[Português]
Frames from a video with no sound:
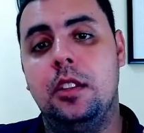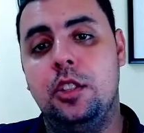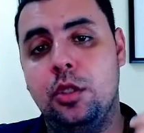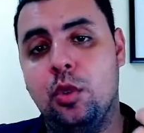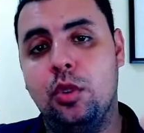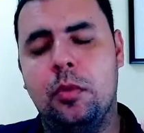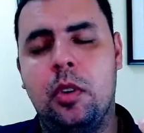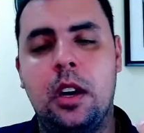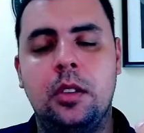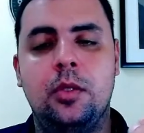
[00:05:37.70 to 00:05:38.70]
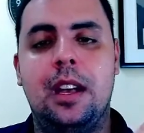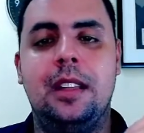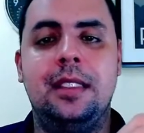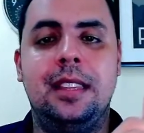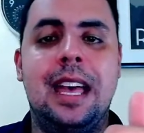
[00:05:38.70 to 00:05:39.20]
de todo modo,
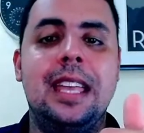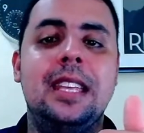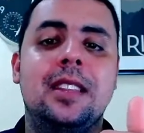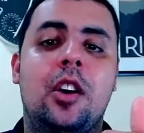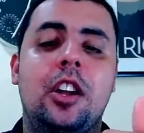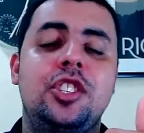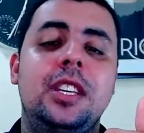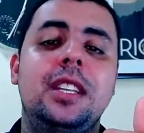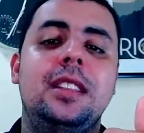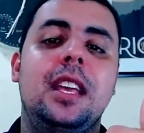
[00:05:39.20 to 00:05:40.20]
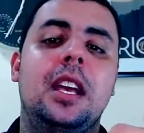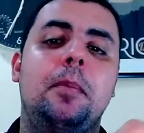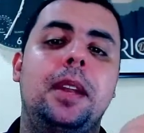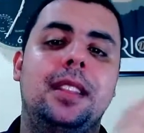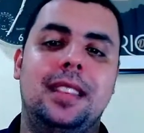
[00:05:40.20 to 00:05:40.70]
na, na hora de
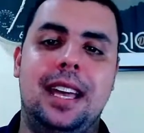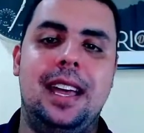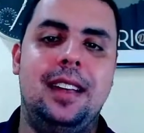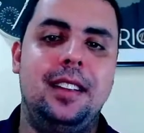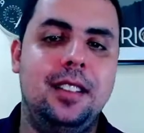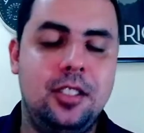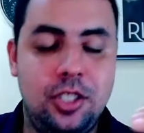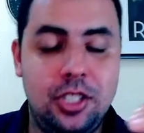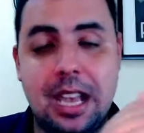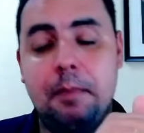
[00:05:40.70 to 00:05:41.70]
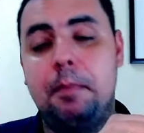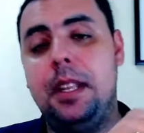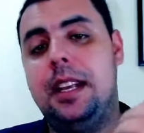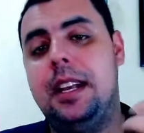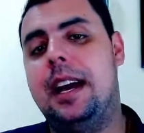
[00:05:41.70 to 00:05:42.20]
interpretar, de
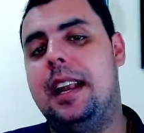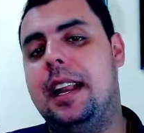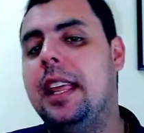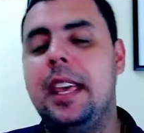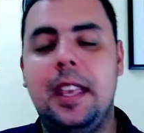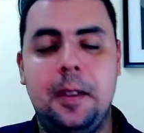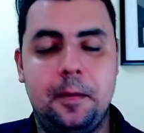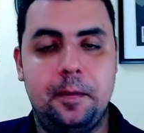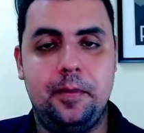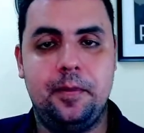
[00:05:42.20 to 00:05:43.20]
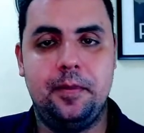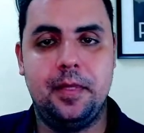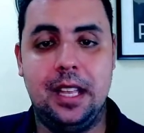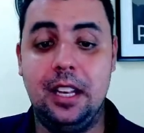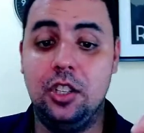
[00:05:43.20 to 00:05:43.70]
aplicar a lei,
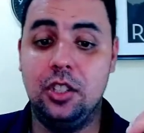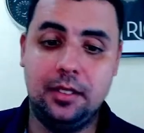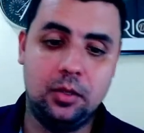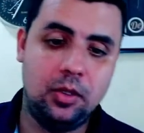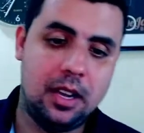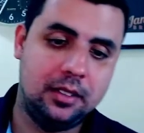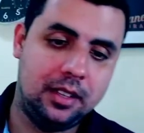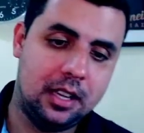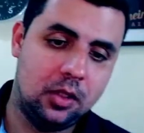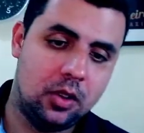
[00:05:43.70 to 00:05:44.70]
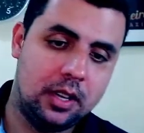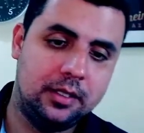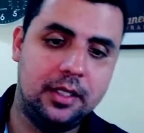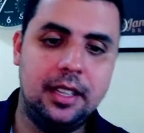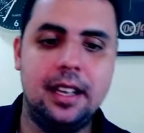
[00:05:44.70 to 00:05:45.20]
a legislação, no caso aqui a
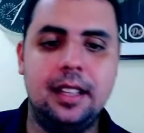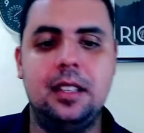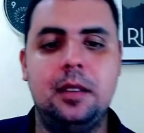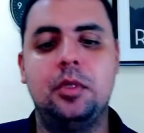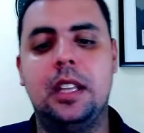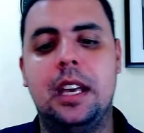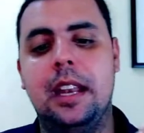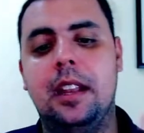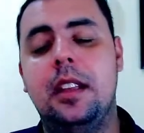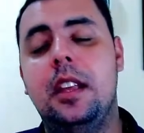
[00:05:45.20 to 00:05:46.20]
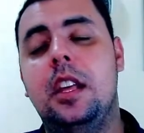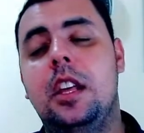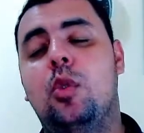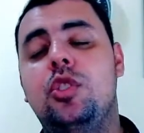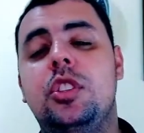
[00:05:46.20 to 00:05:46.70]
nossa, né, a tributária,
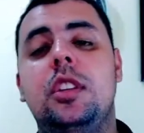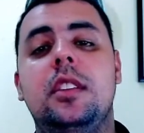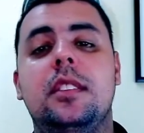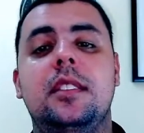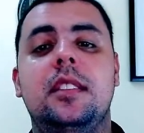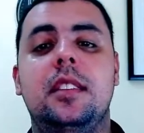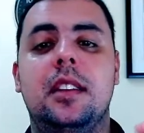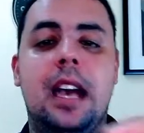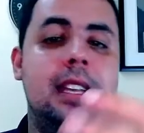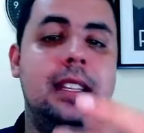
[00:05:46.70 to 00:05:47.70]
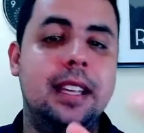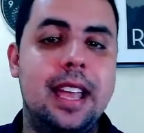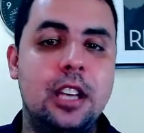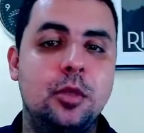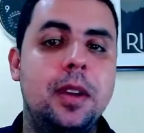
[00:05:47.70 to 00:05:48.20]
utiliza-se, ainda que
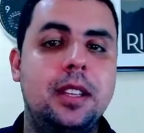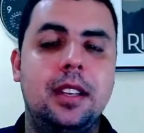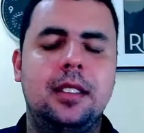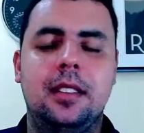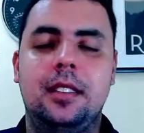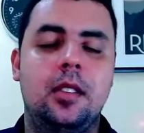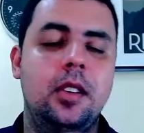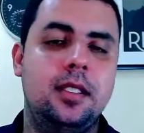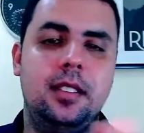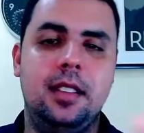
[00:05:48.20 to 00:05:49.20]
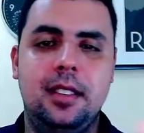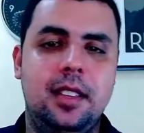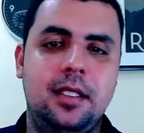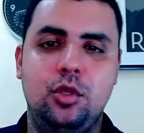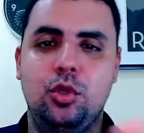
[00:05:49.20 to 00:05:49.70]
haja uma interseção
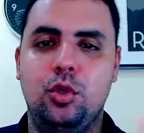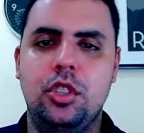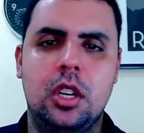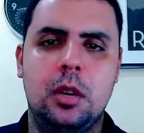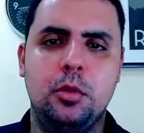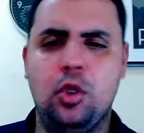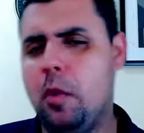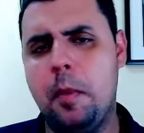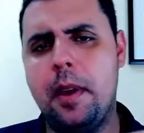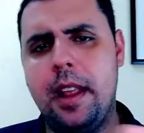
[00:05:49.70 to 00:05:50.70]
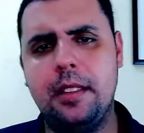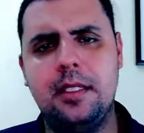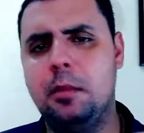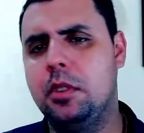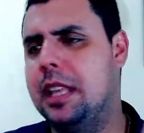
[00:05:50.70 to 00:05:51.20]
entre esses dois ramos, como aparece
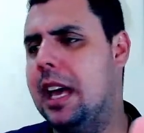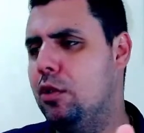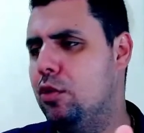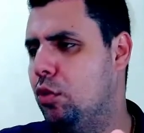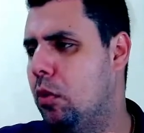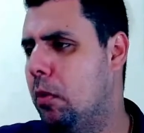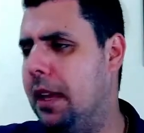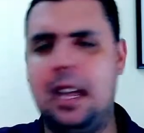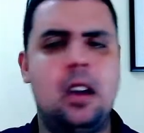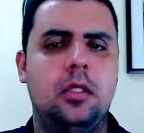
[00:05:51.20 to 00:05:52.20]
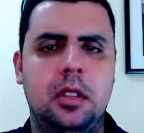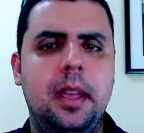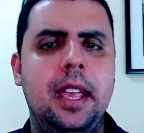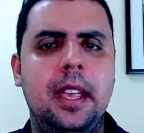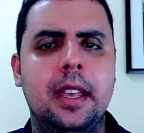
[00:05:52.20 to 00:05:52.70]
tributário junto com penal
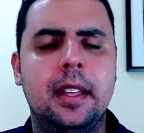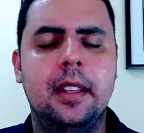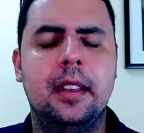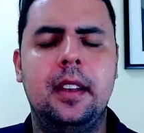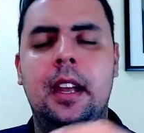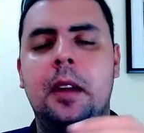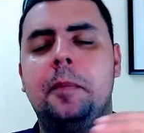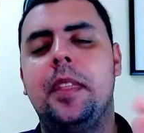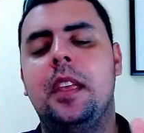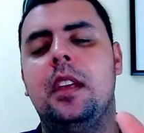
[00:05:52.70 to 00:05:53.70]
também, né?